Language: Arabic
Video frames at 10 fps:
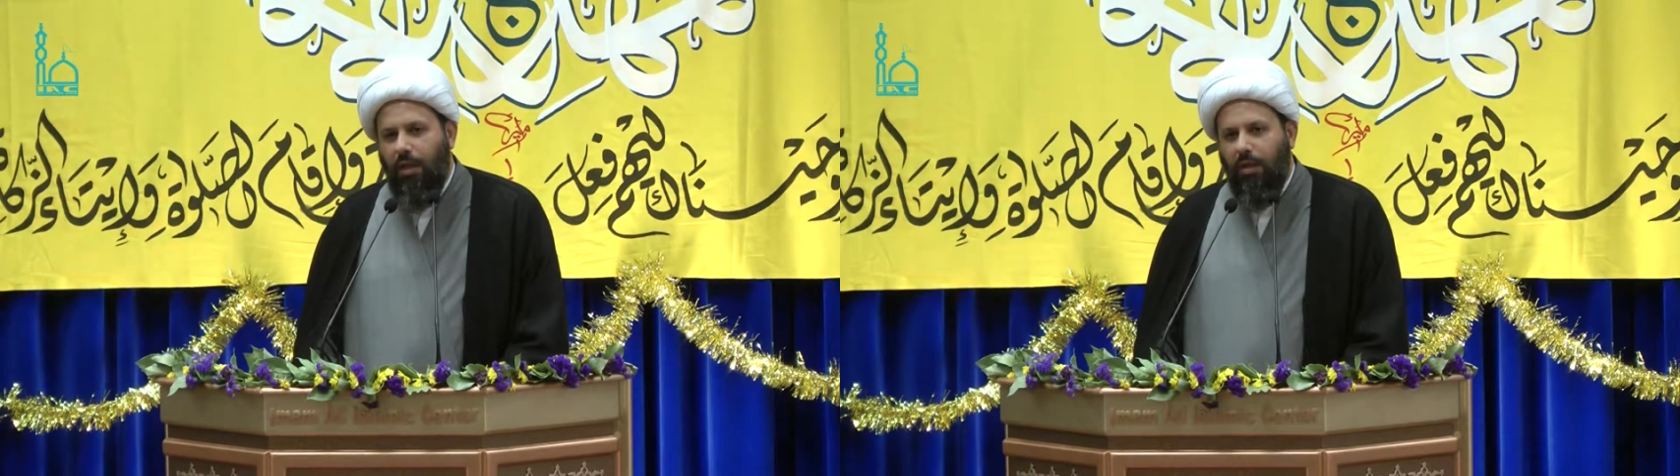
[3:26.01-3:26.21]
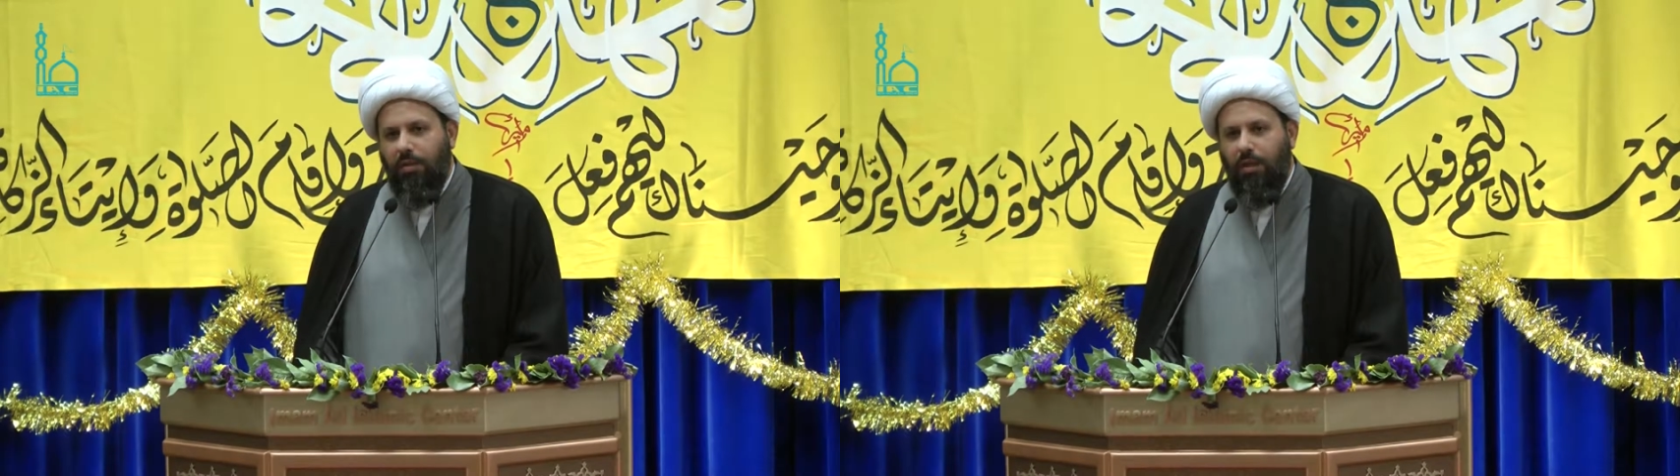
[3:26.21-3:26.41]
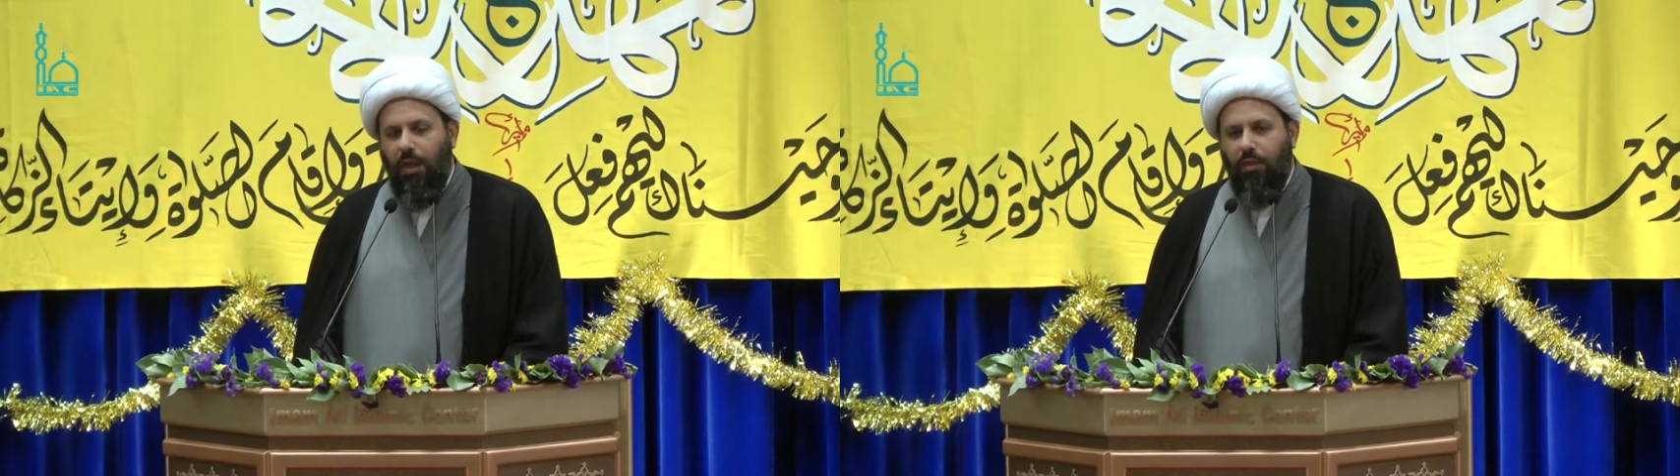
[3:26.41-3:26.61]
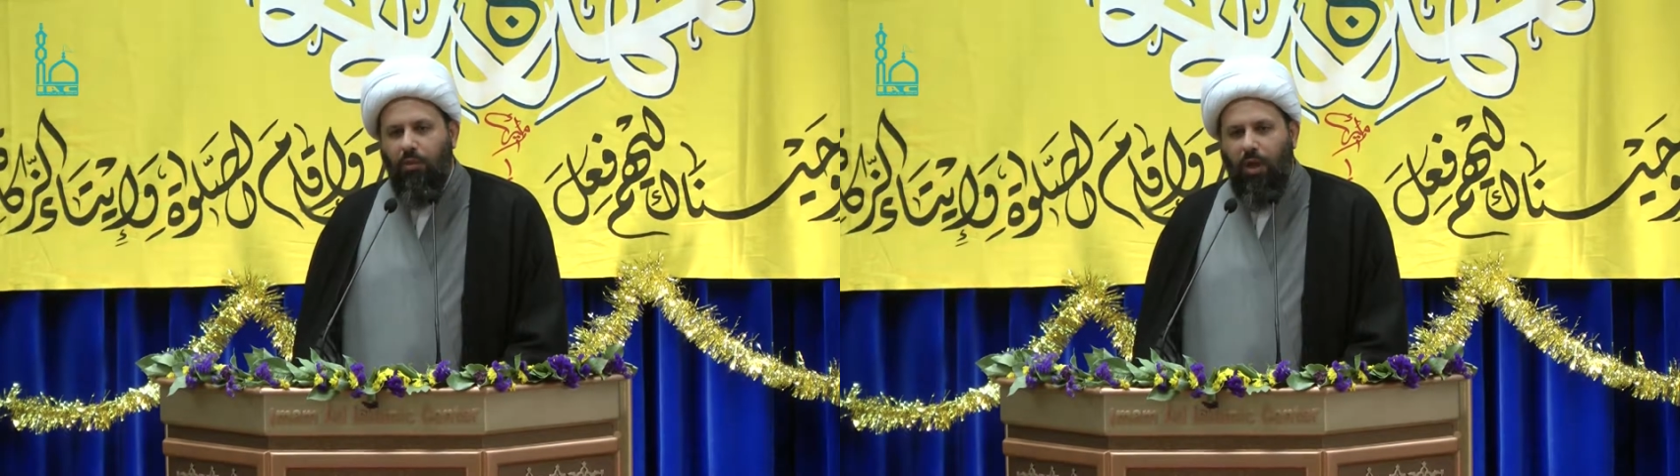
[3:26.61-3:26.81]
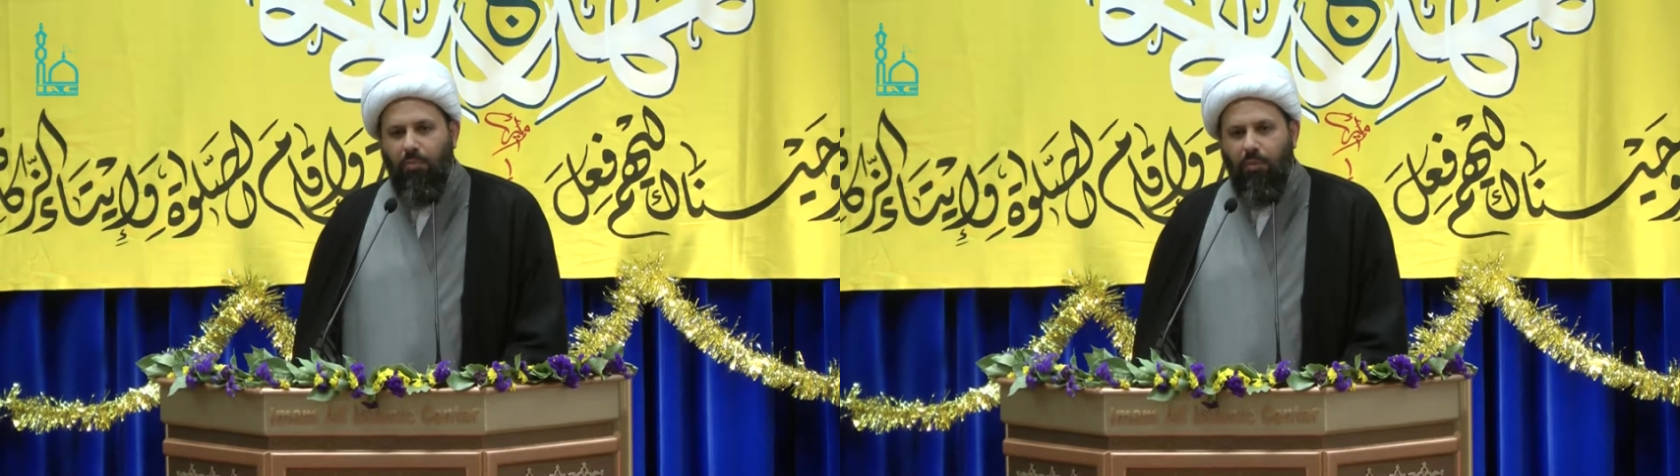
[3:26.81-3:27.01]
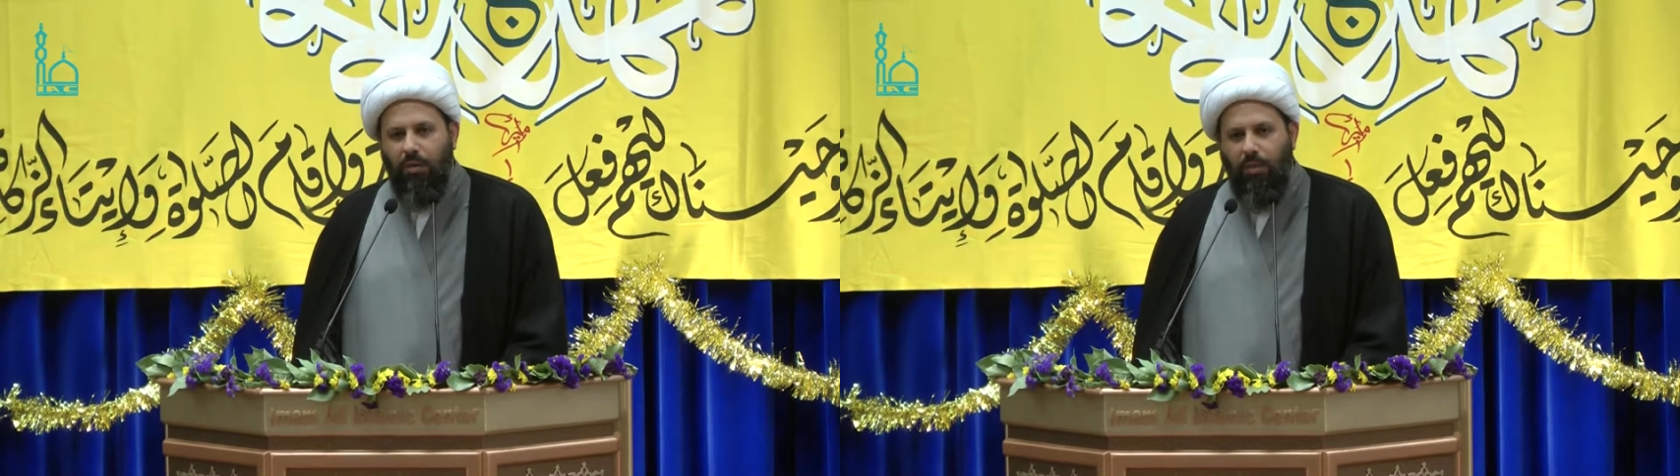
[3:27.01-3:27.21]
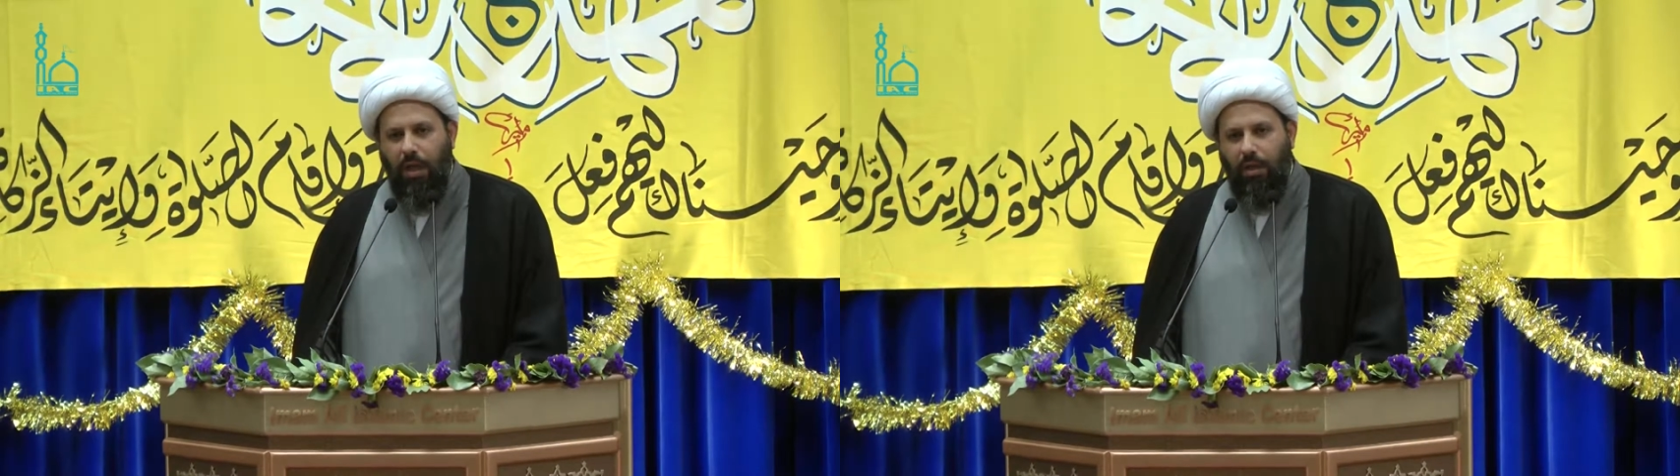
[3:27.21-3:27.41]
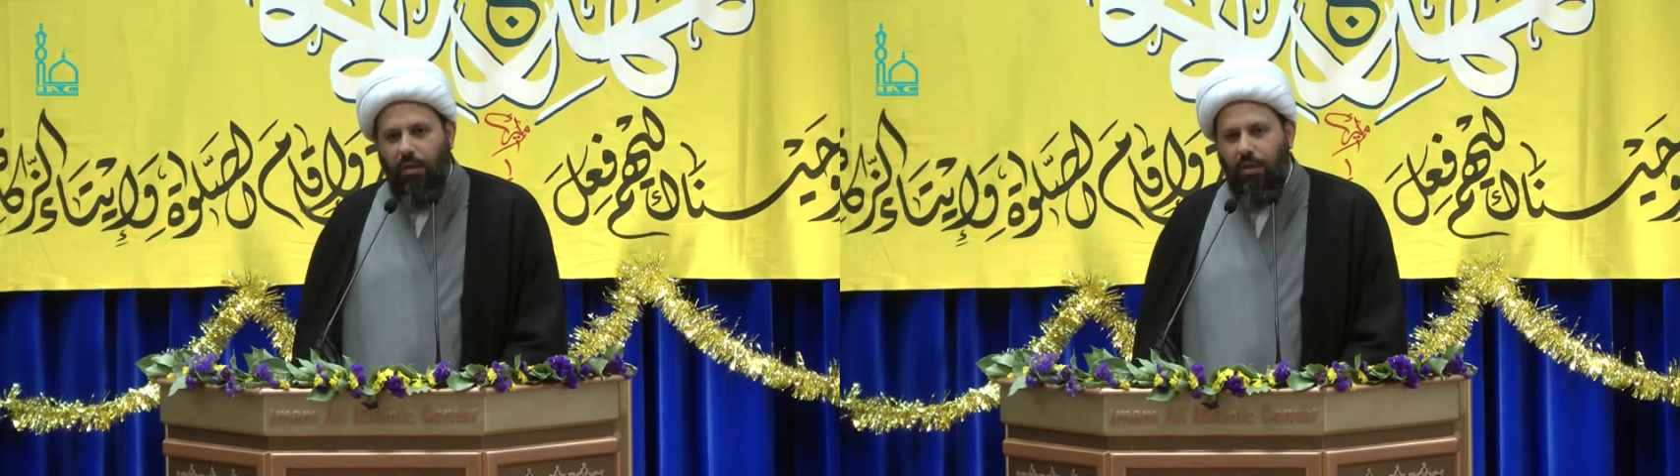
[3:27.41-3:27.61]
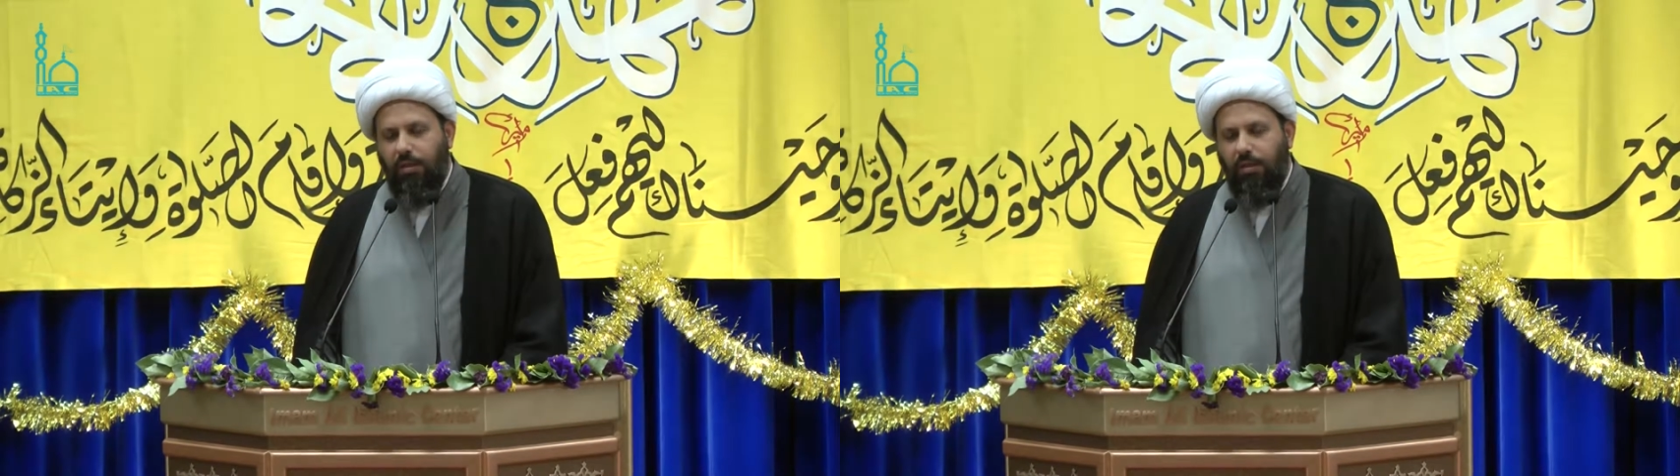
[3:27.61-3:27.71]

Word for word: السيد محمد باقر